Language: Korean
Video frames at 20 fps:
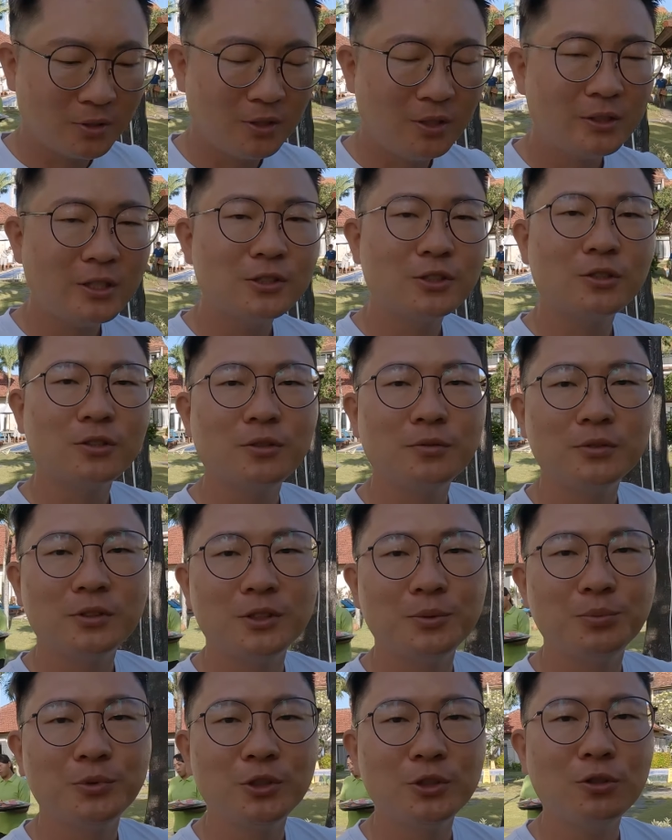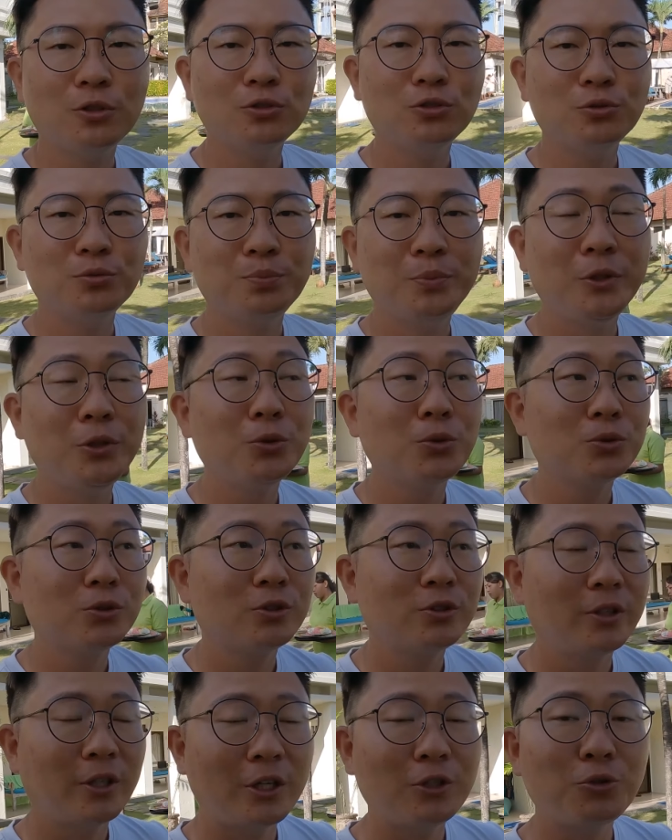일단 저는 지금 찍어둔
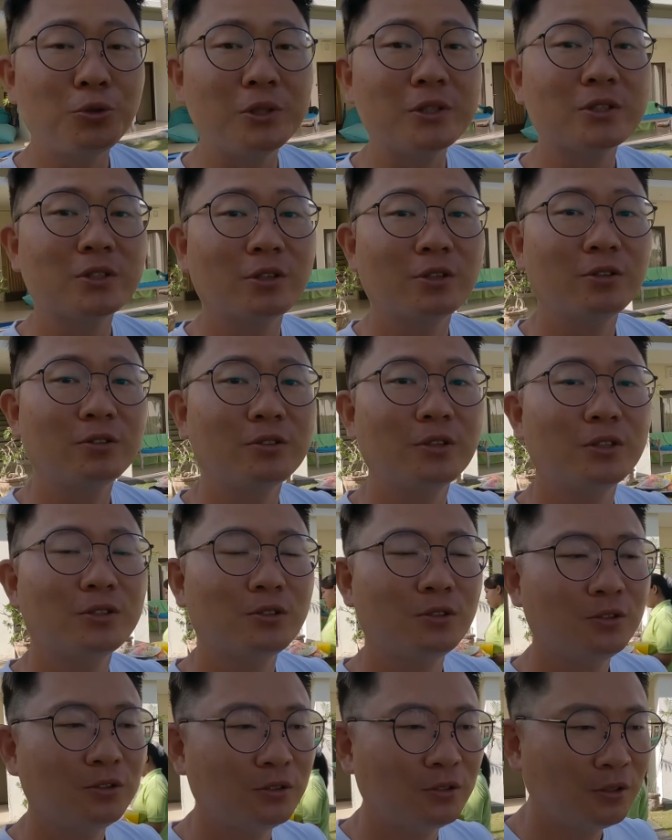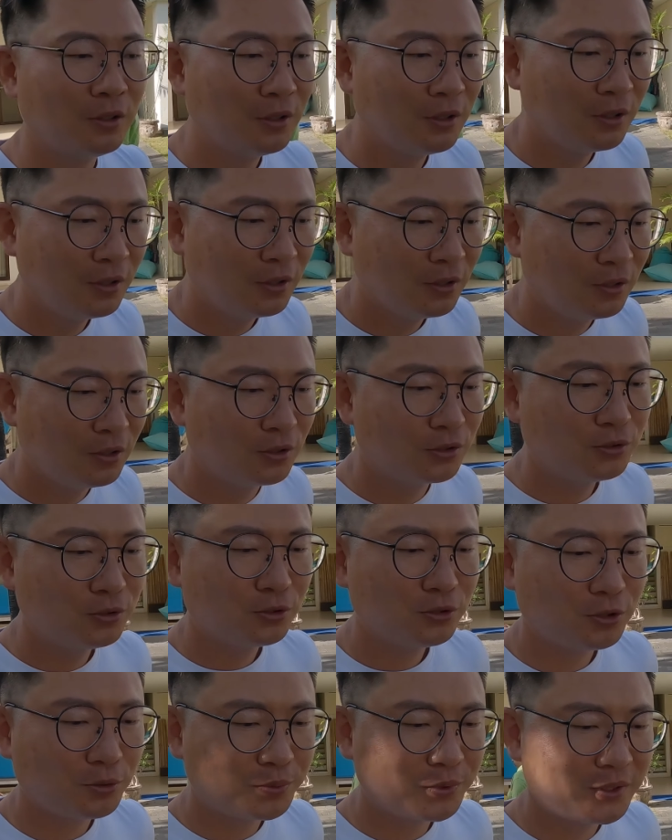비디오들은 계속 있어요 그래서
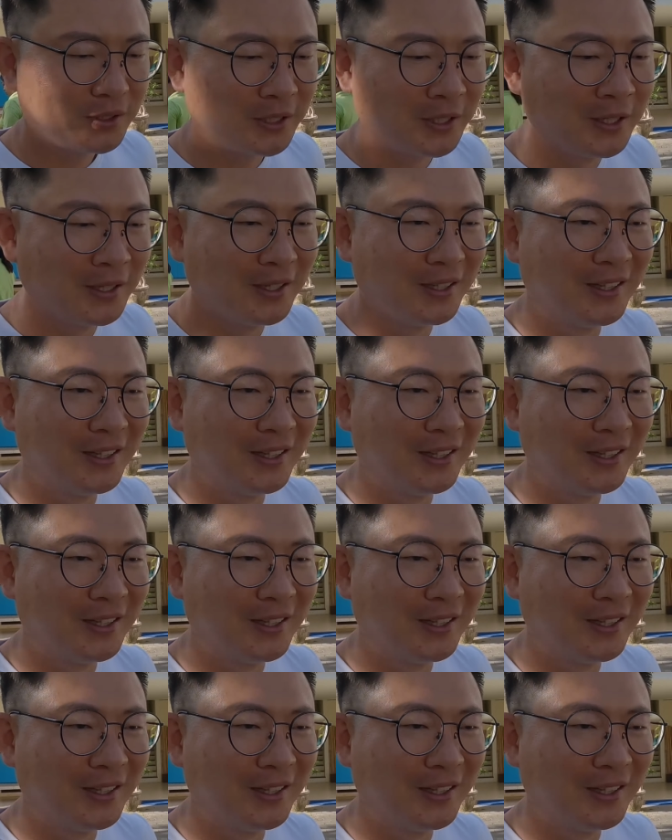어쩔 수 없이